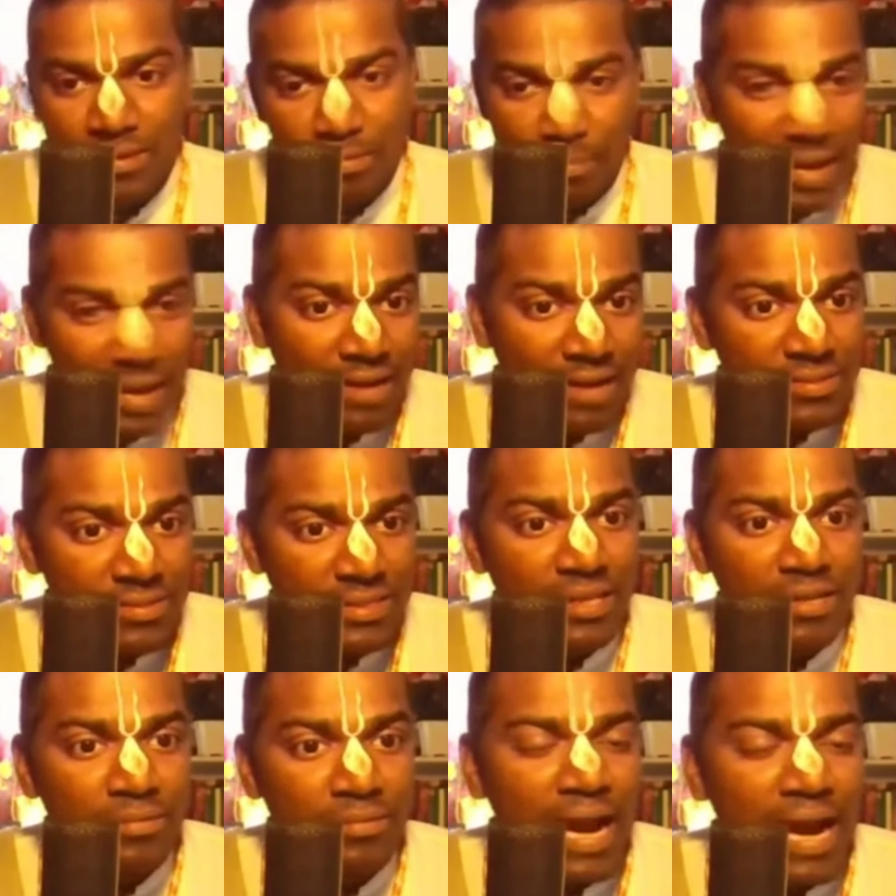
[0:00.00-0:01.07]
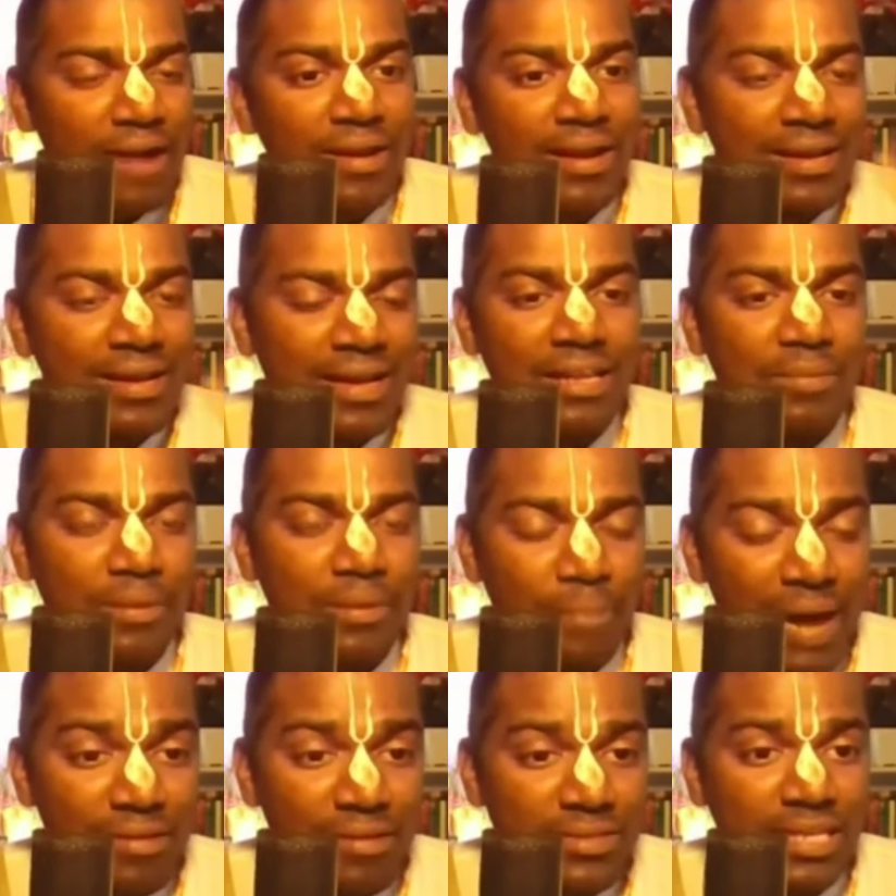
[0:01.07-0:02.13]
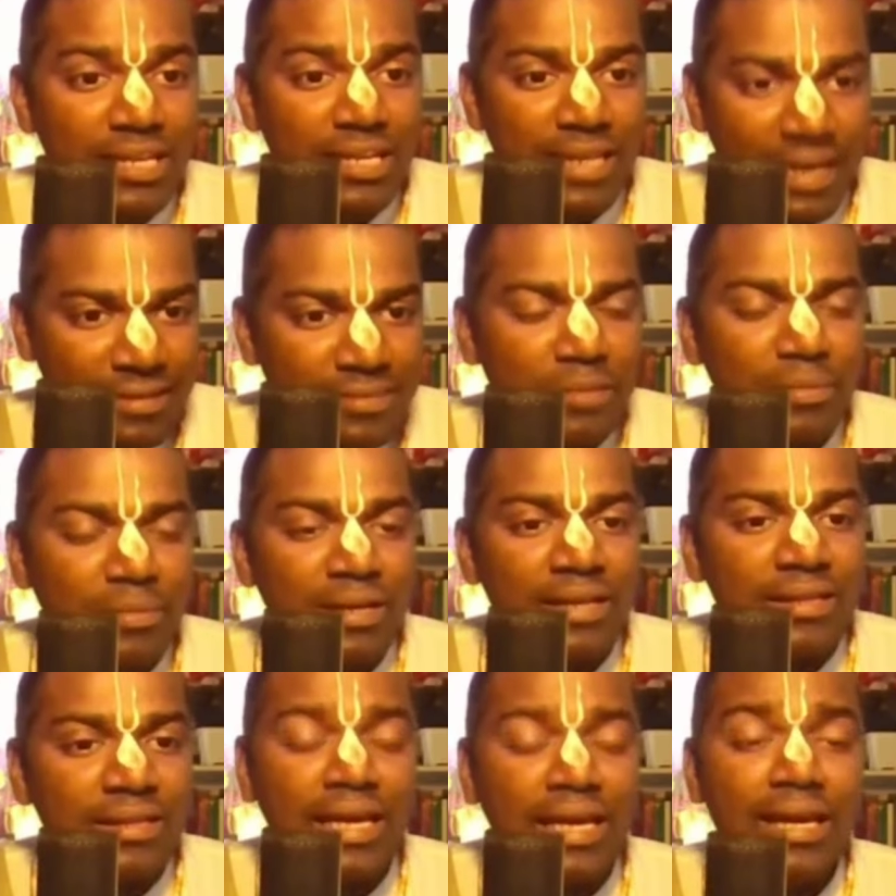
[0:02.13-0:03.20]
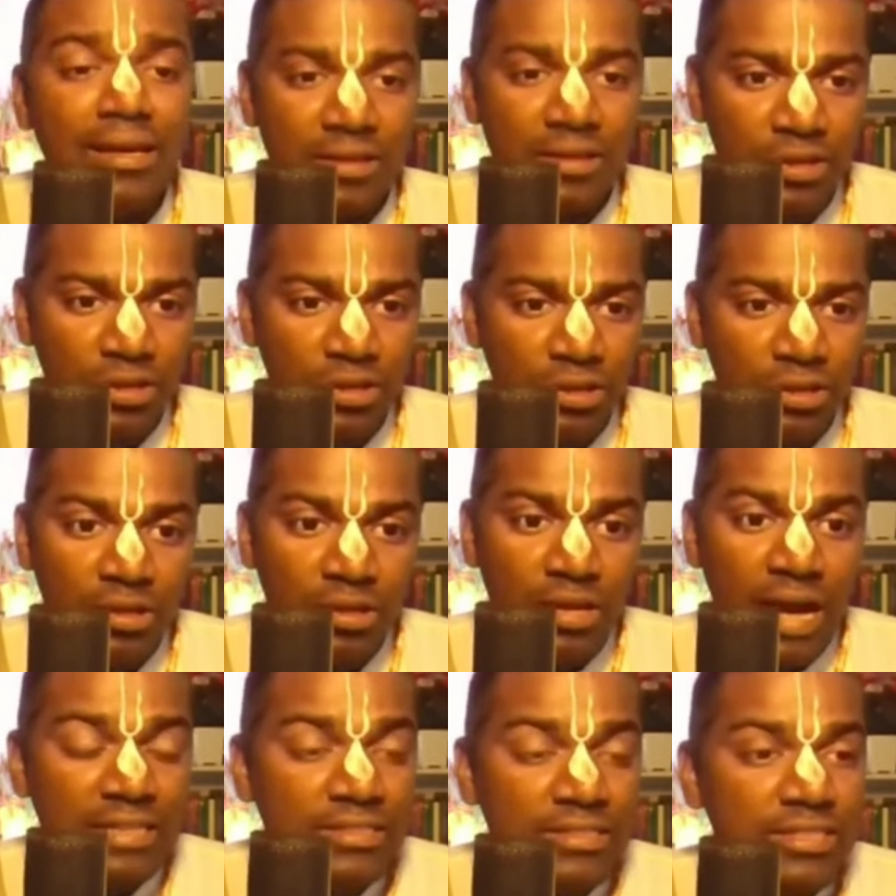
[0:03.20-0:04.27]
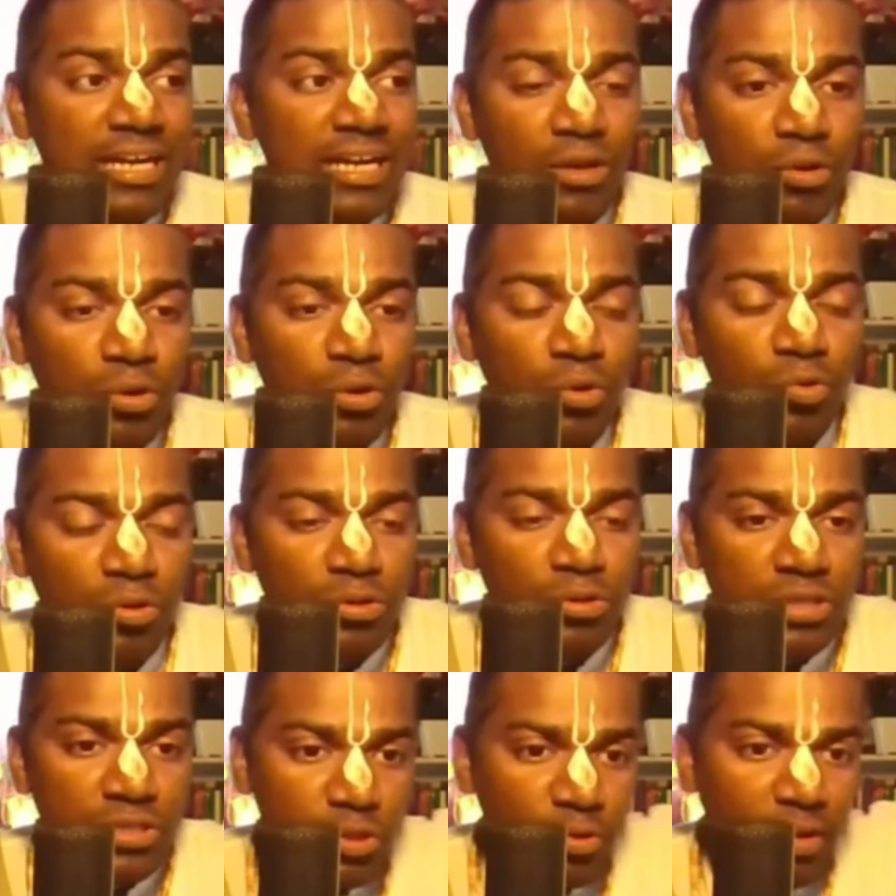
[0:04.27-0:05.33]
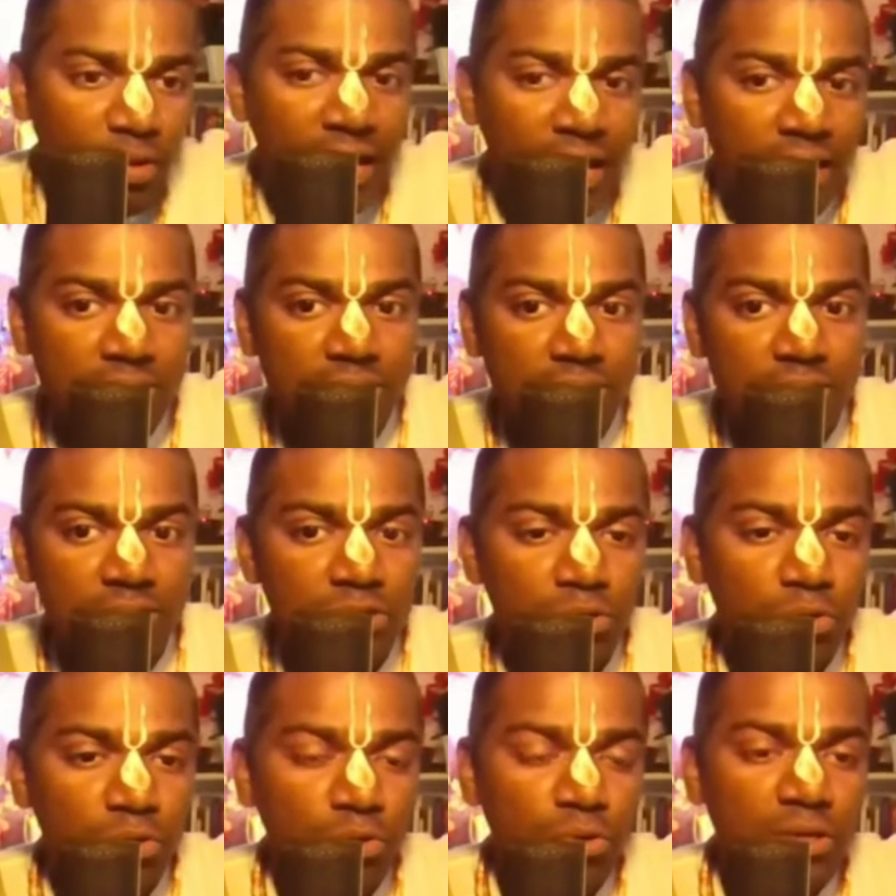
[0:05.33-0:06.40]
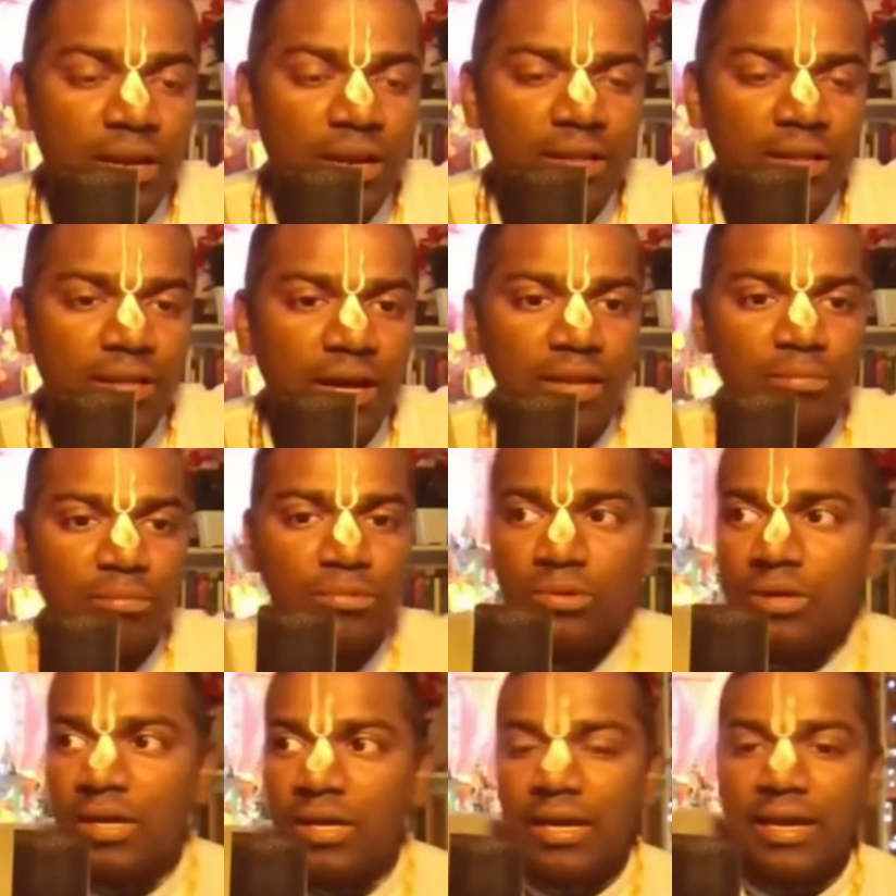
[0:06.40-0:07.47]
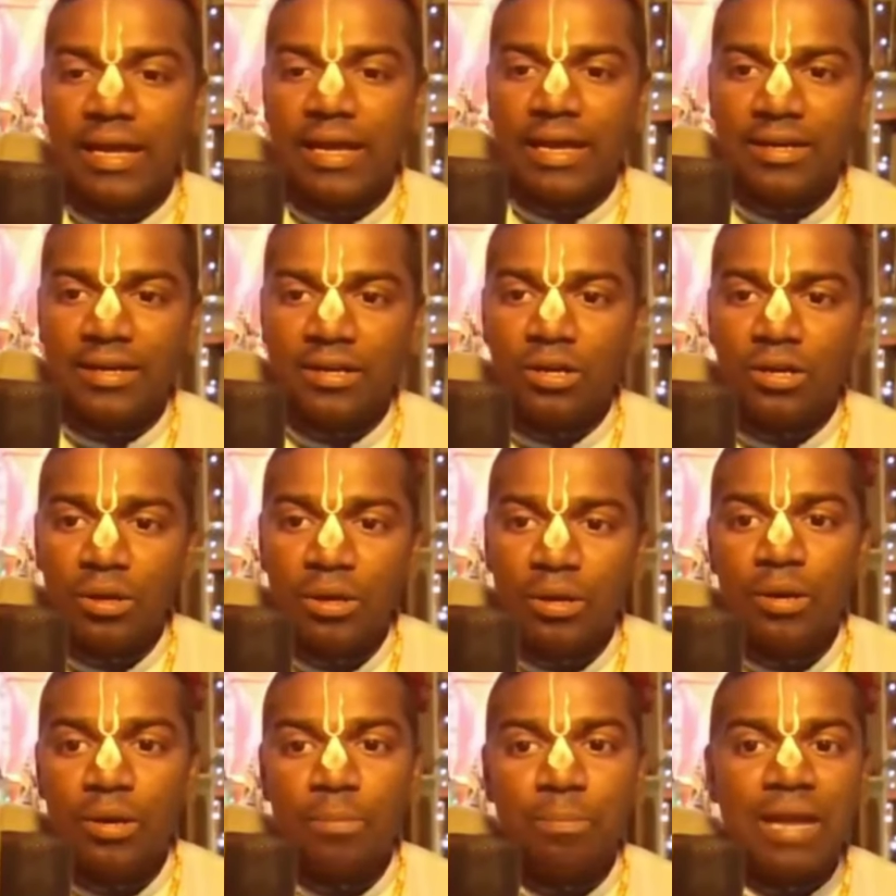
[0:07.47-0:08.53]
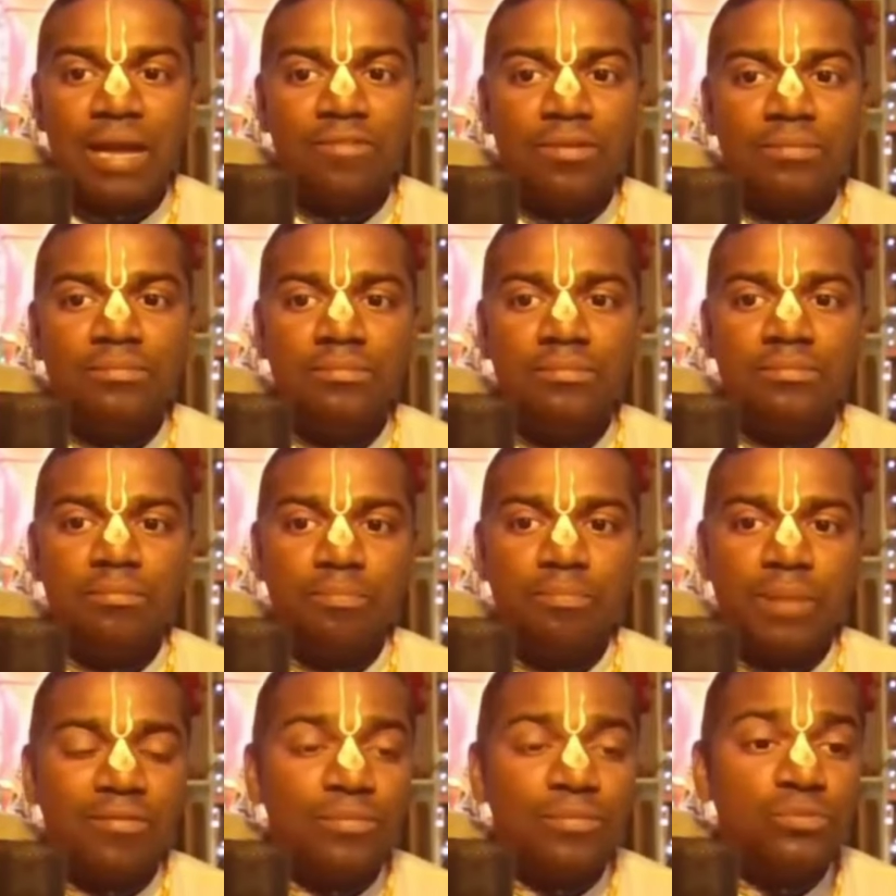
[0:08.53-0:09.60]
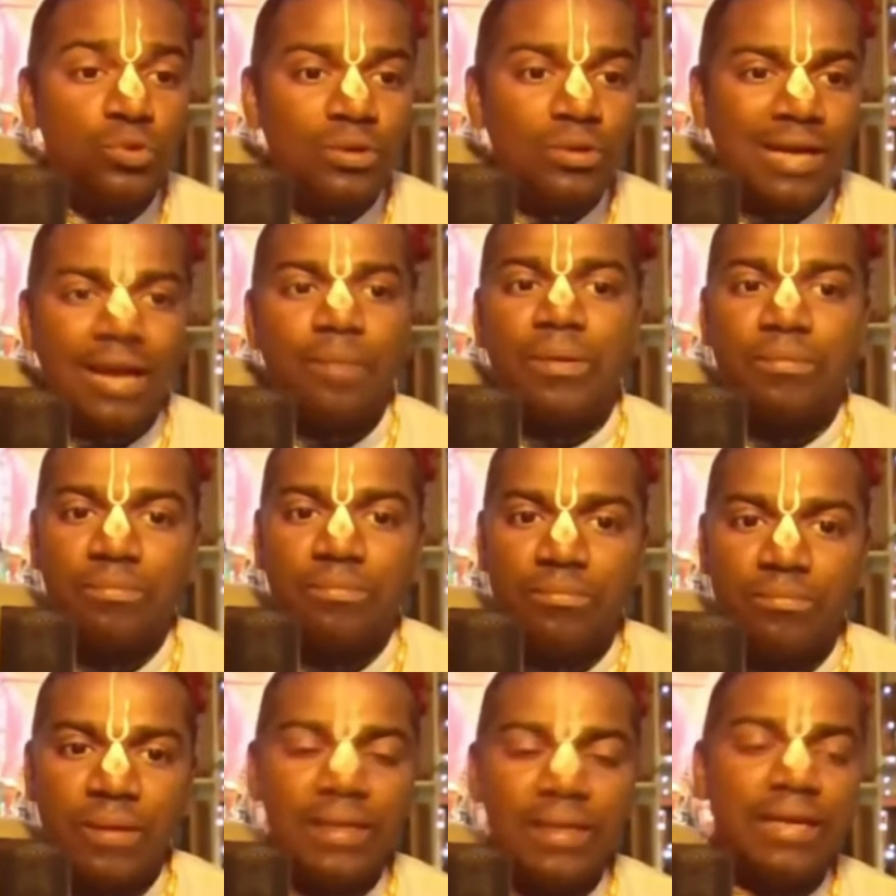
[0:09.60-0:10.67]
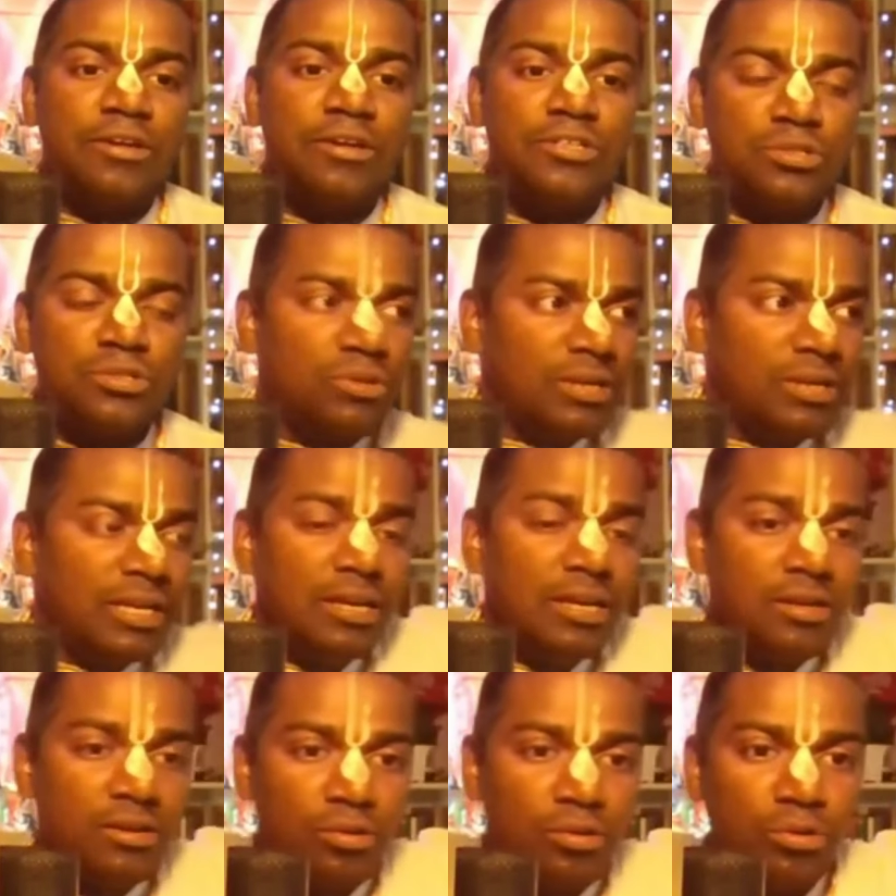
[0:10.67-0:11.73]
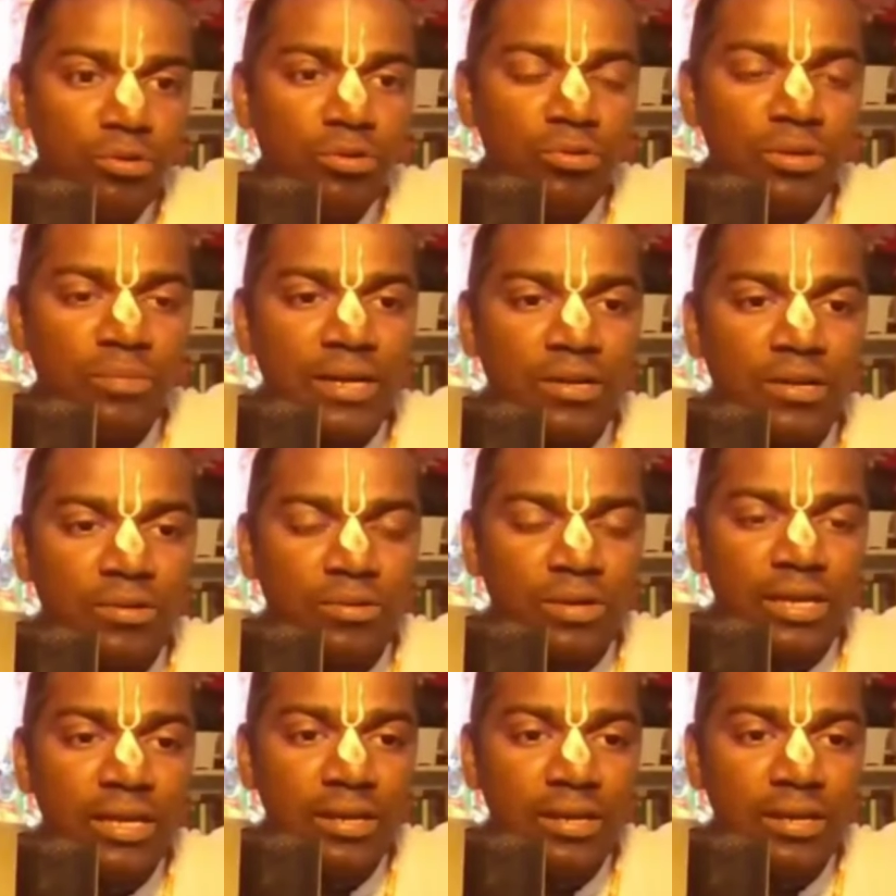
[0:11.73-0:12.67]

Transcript: మానవ శరీరం ఏడవడానికి కాదనమాట మానవ శరీర యంత్రం అనేది అర్జెంట్ గురువు తీసుకోవాలా గురు కర్ణధారము అండ్ ప్లవం ప్లవంసు కల్పం అంటే కృష్ణుణ్ణి గురువుని పెట్టుకొని